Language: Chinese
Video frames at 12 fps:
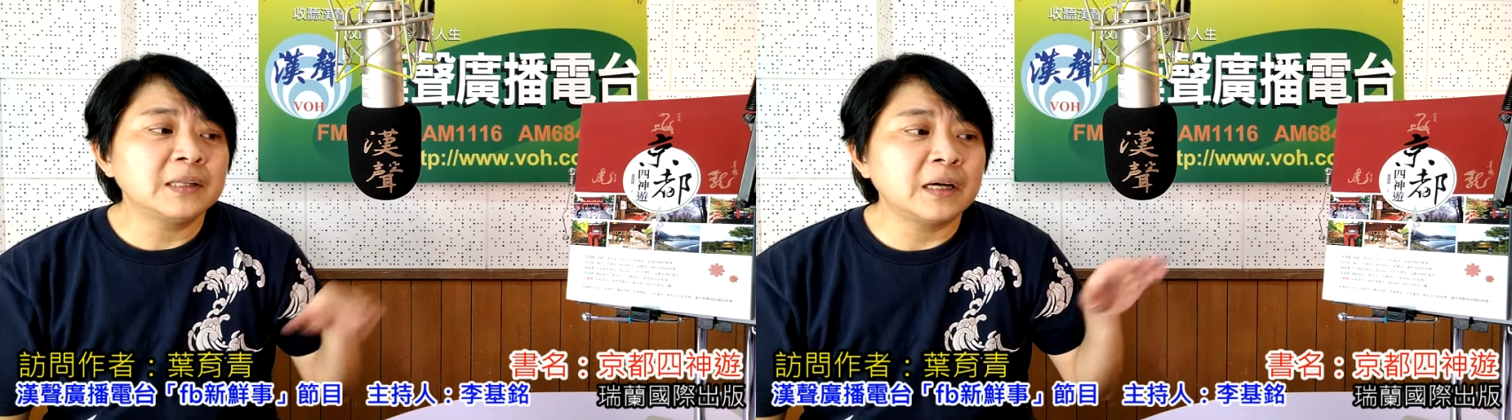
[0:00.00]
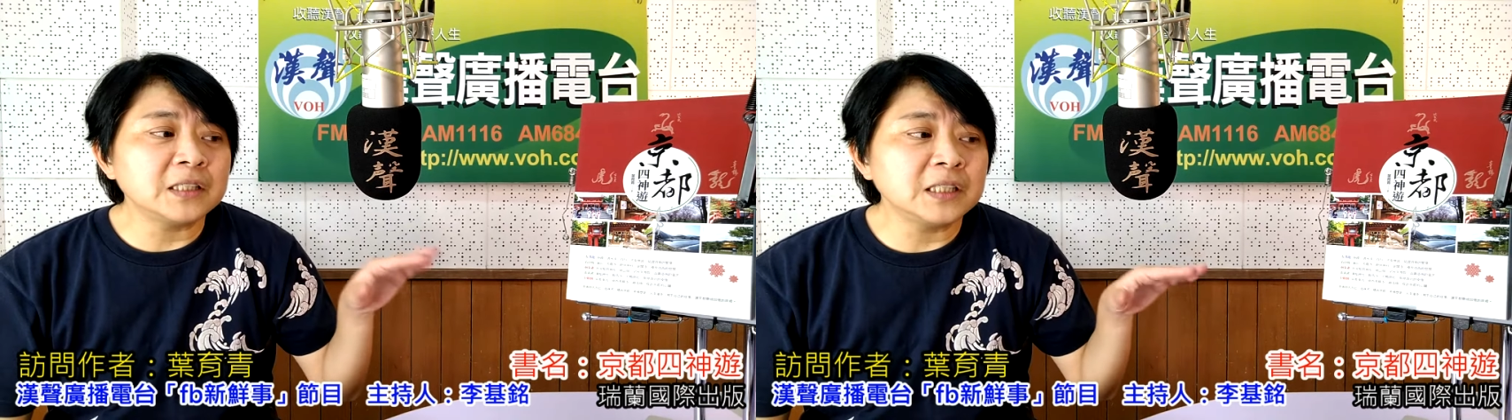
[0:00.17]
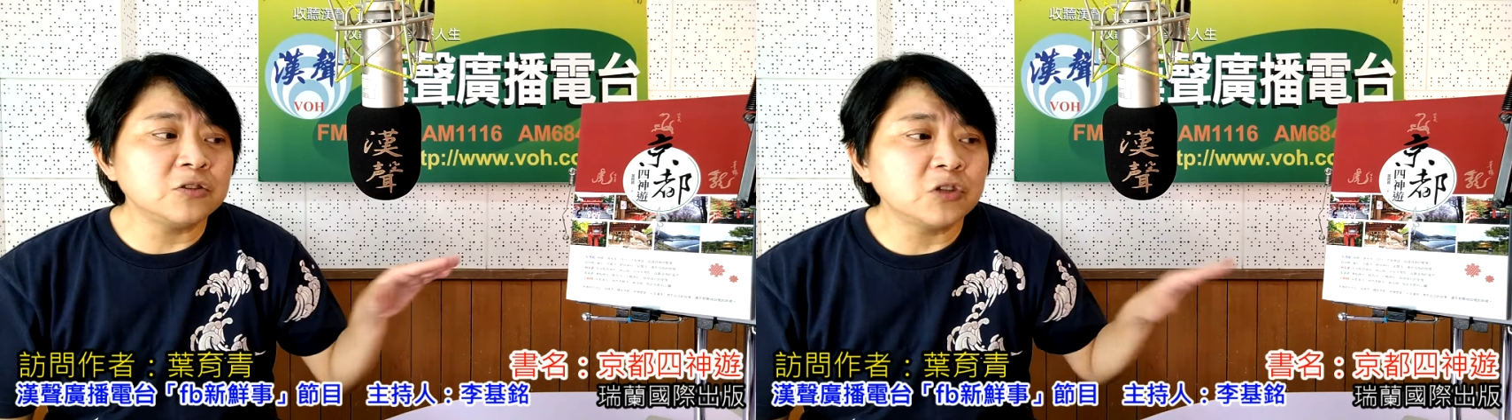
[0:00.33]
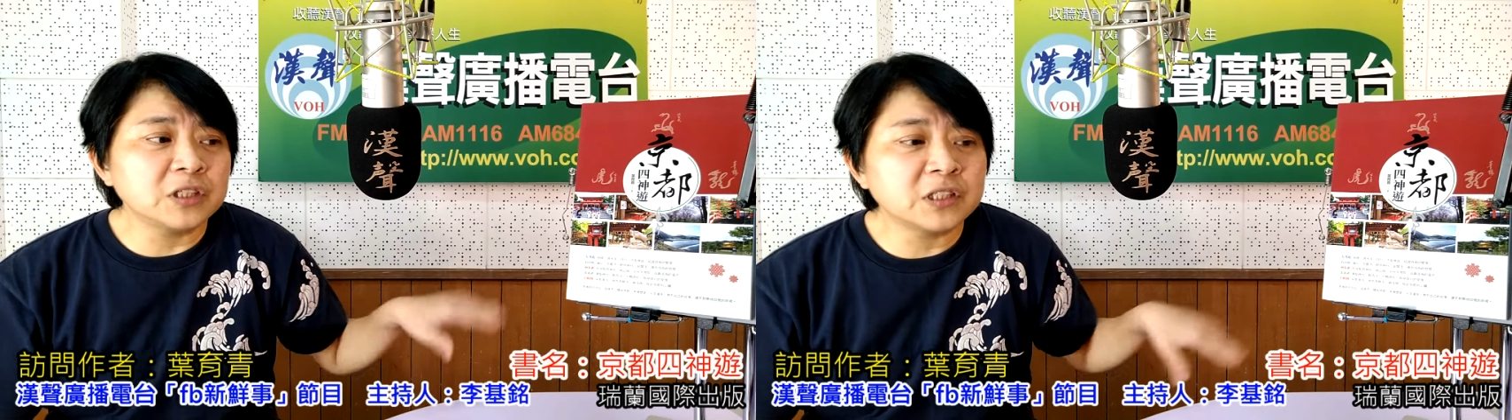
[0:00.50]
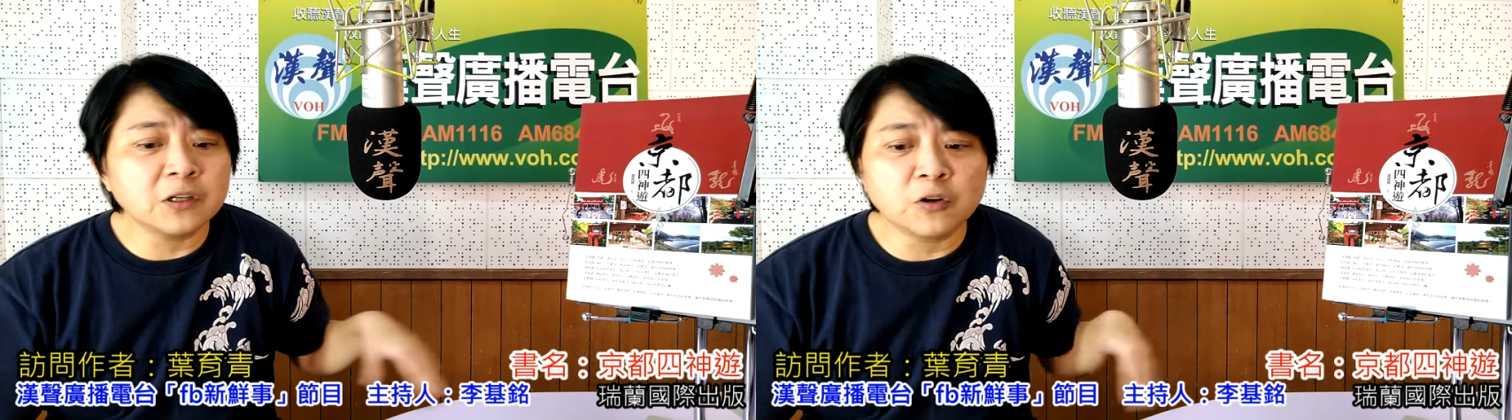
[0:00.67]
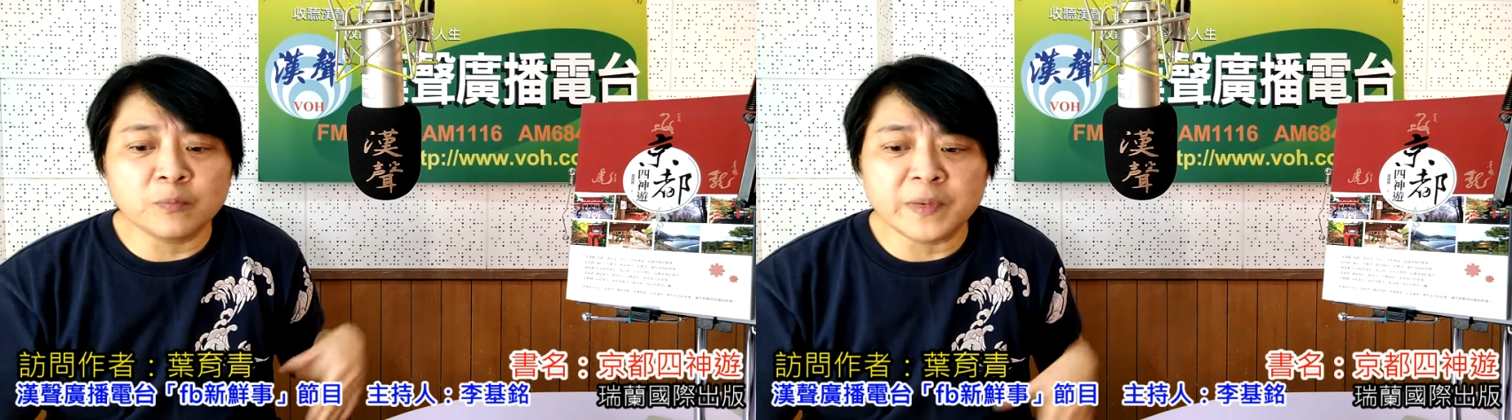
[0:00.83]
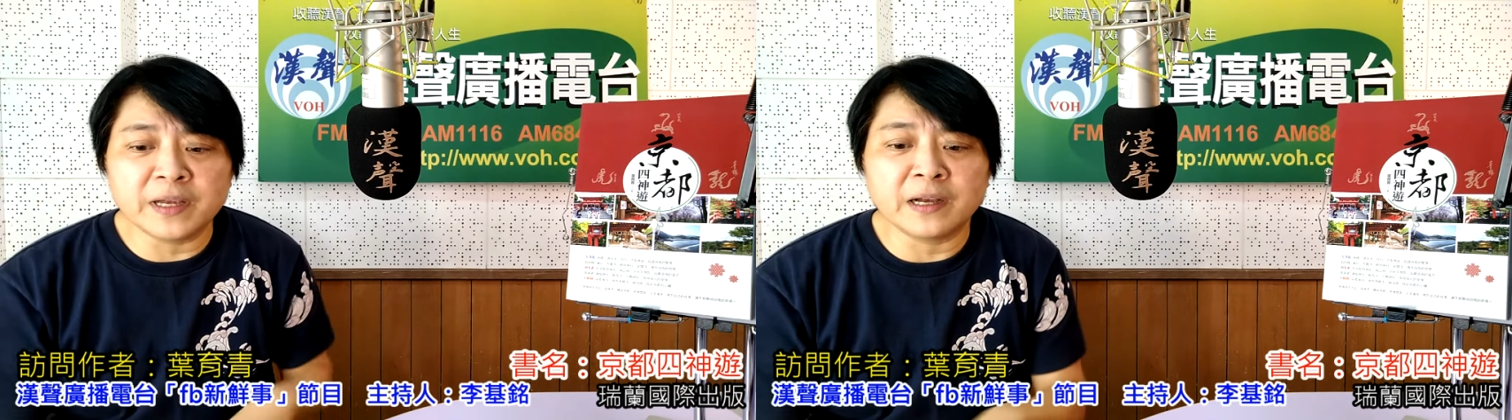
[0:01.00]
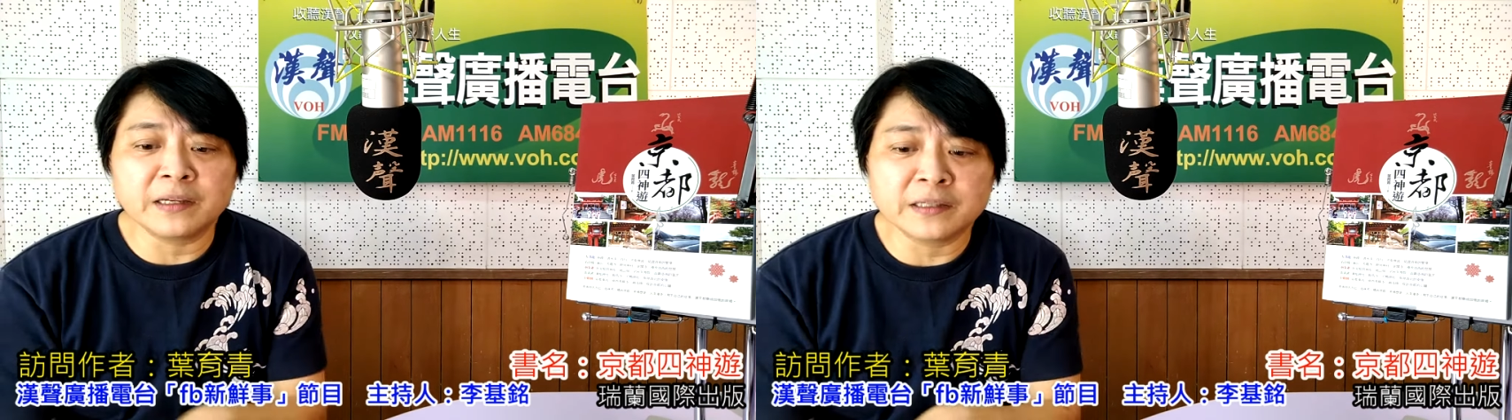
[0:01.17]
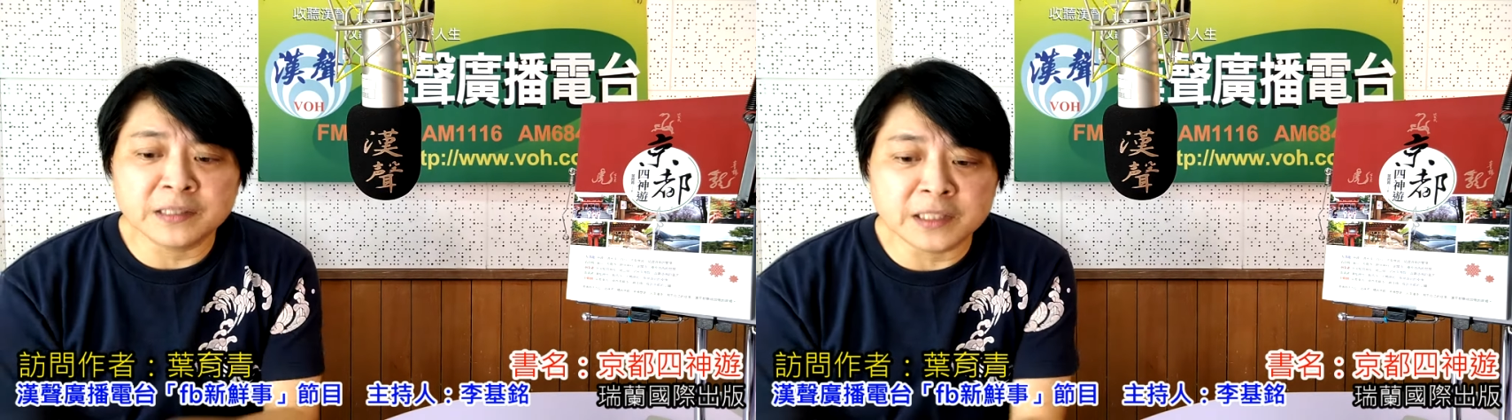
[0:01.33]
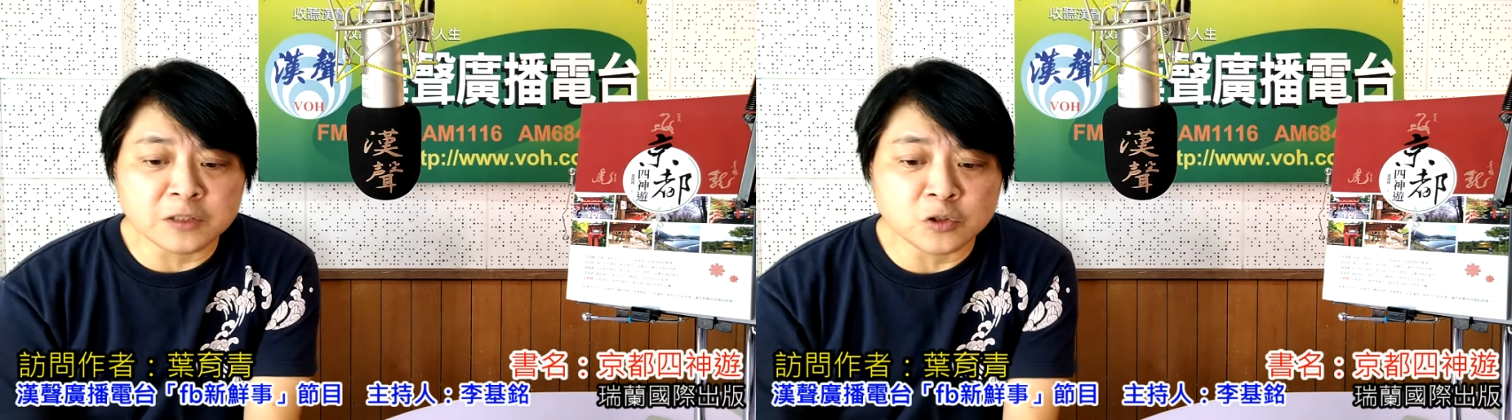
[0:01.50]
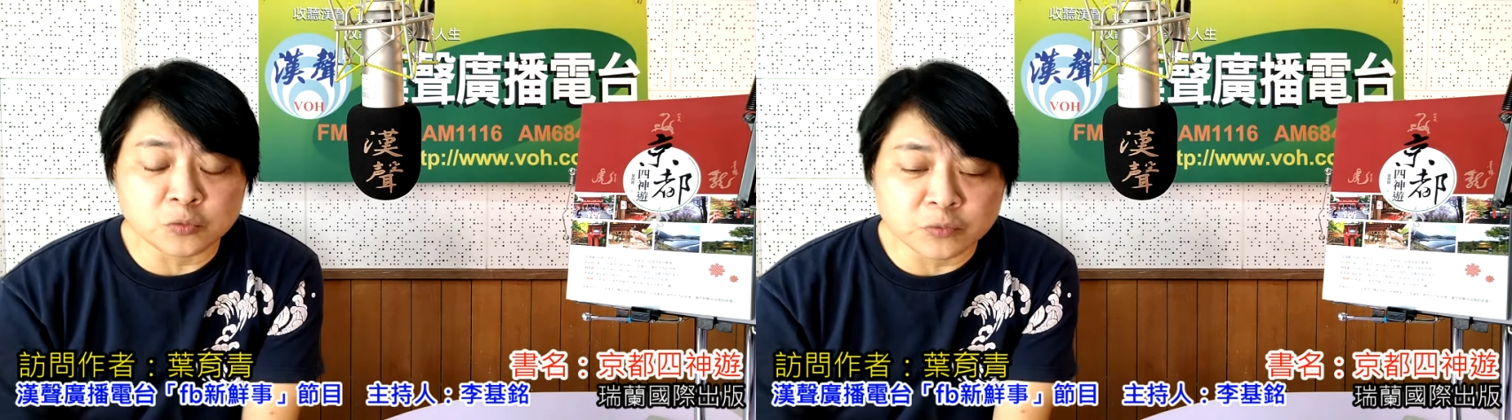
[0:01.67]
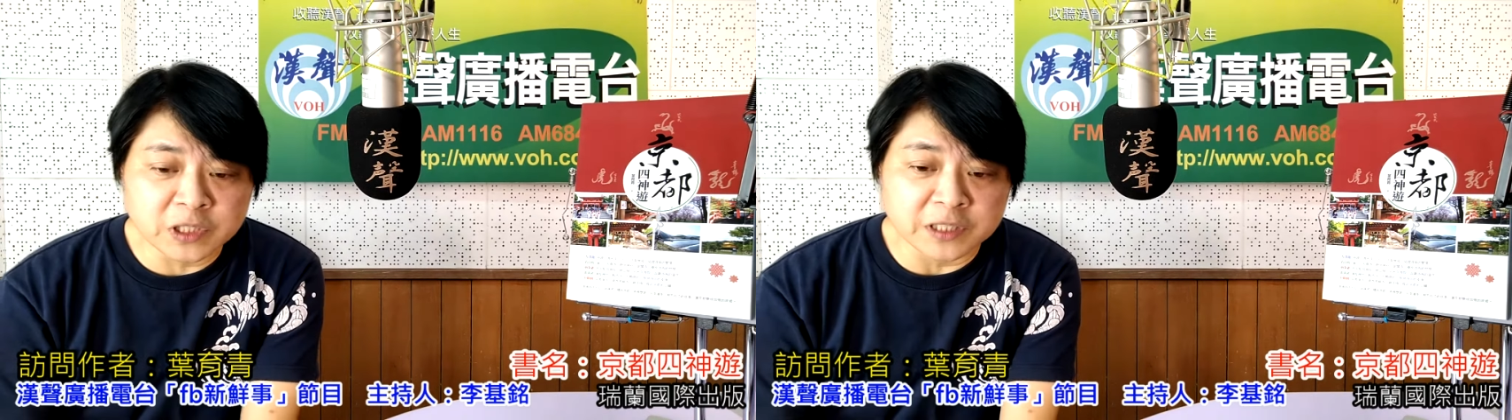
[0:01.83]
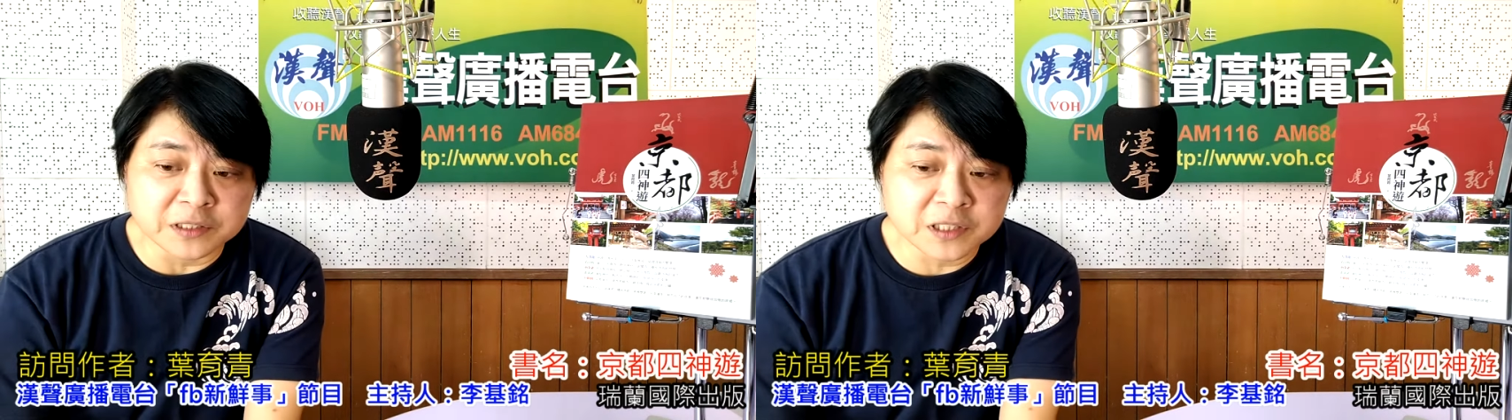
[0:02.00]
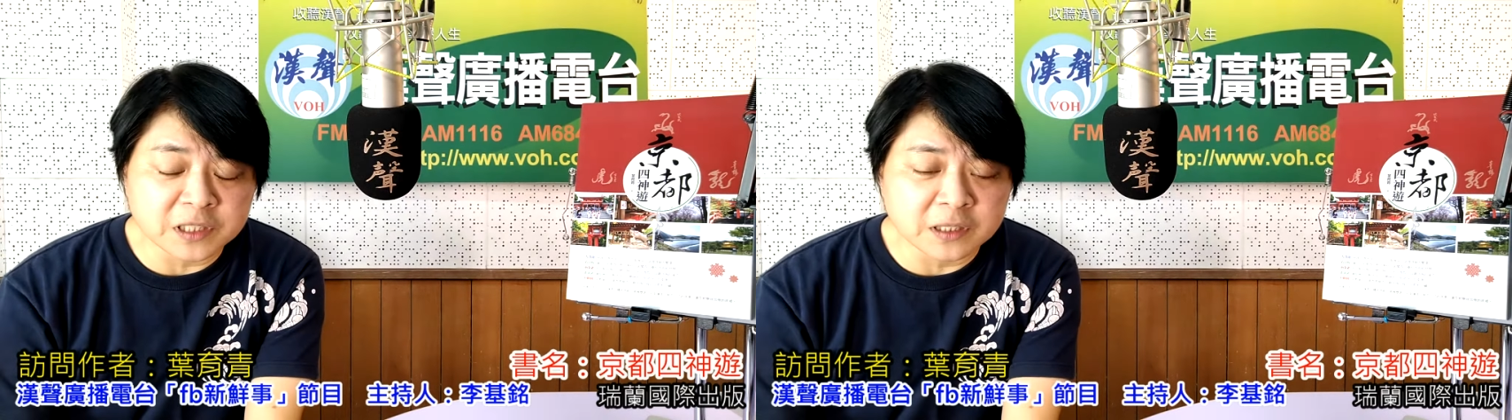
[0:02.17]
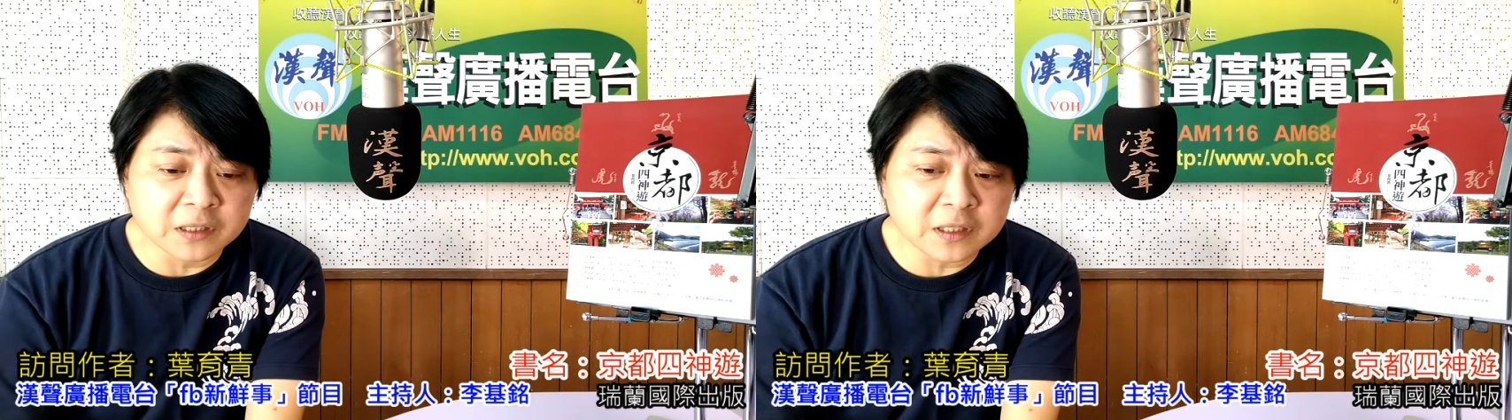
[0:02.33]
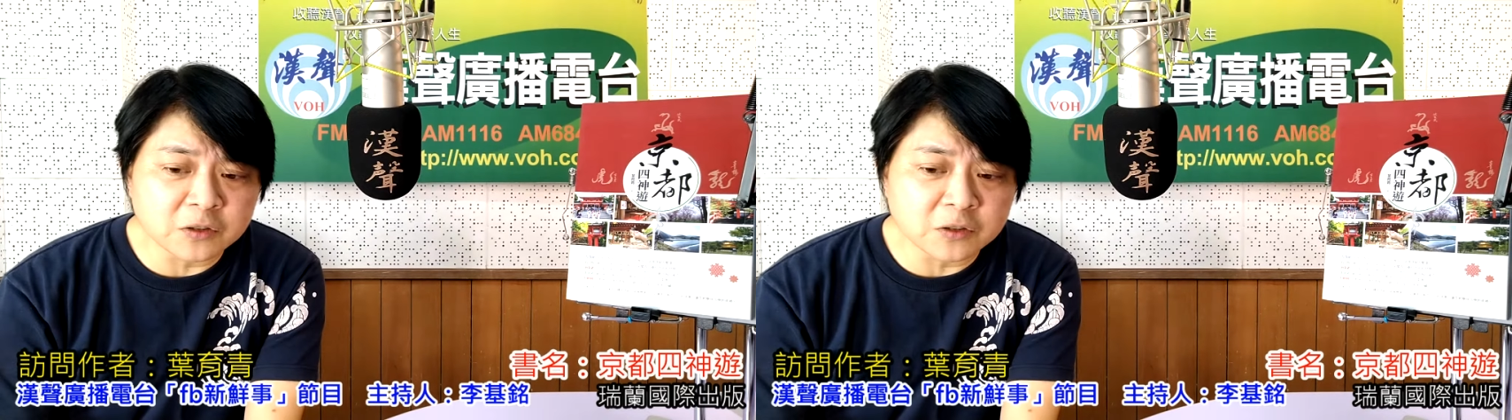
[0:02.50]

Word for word: 然后清水寺后面还有一个地主神社，